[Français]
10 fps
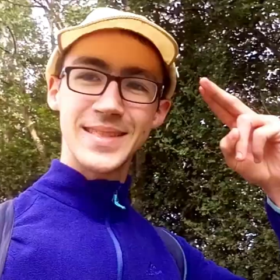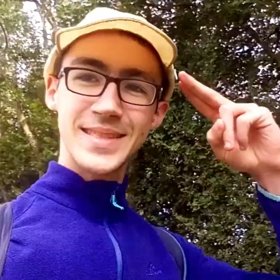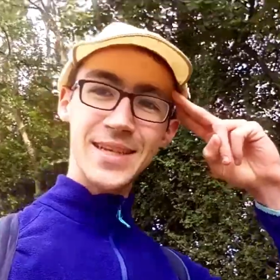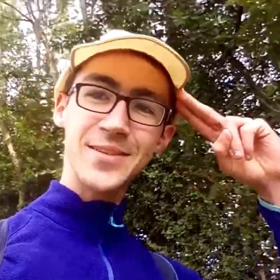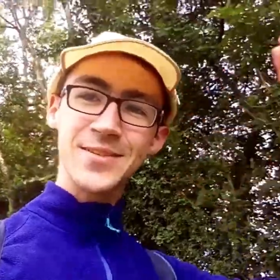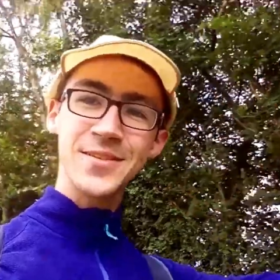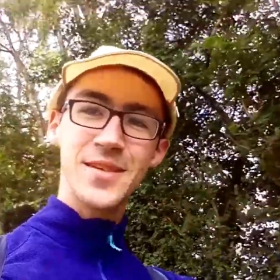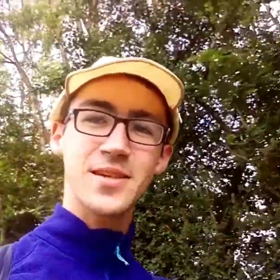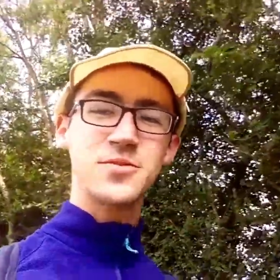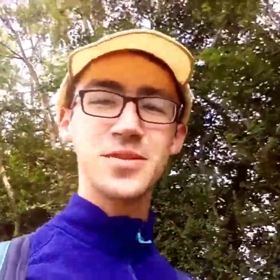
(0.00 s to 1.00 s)
Salut
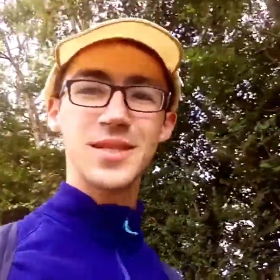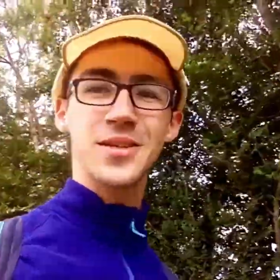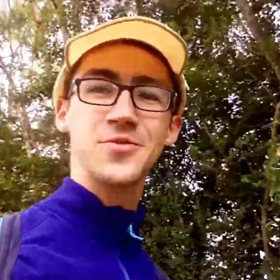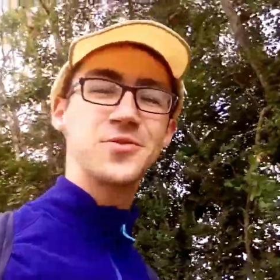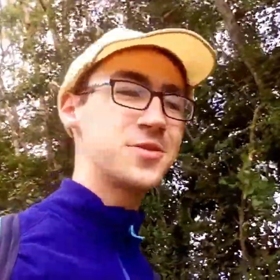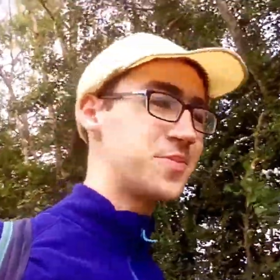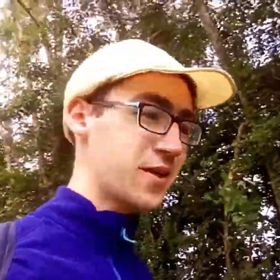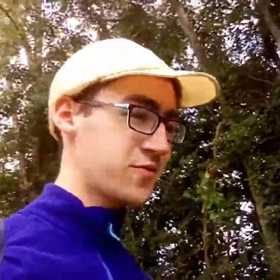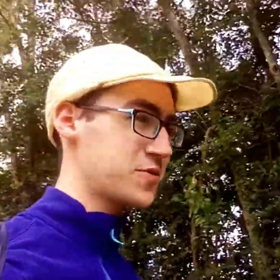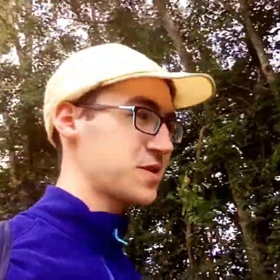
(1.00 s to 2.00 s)
à toutes et à tous,
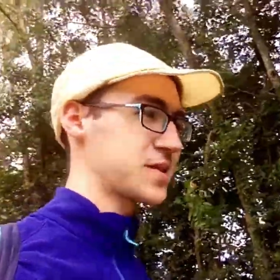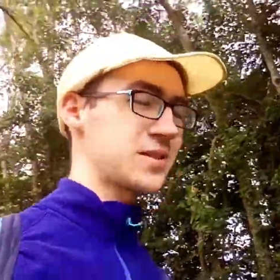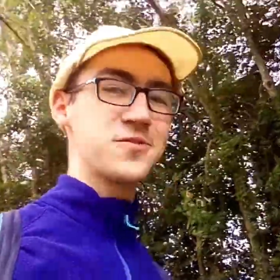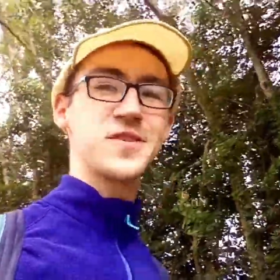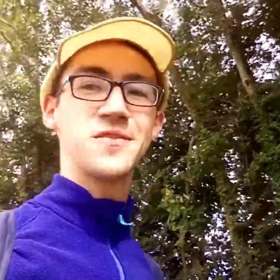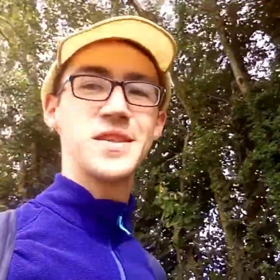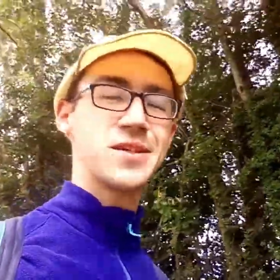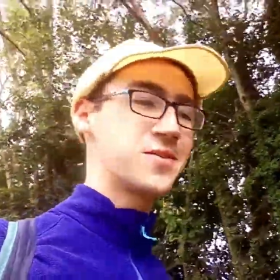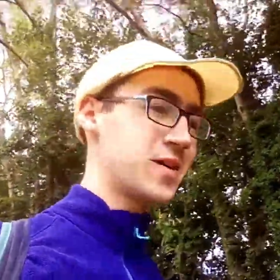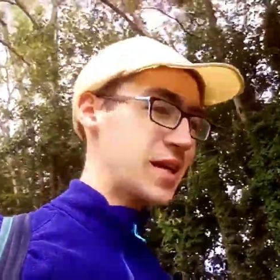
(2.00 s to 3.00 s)
bienvenue dans cette nouvelle
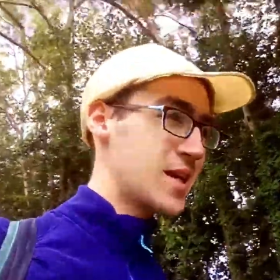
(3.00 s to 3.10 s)
vidéo.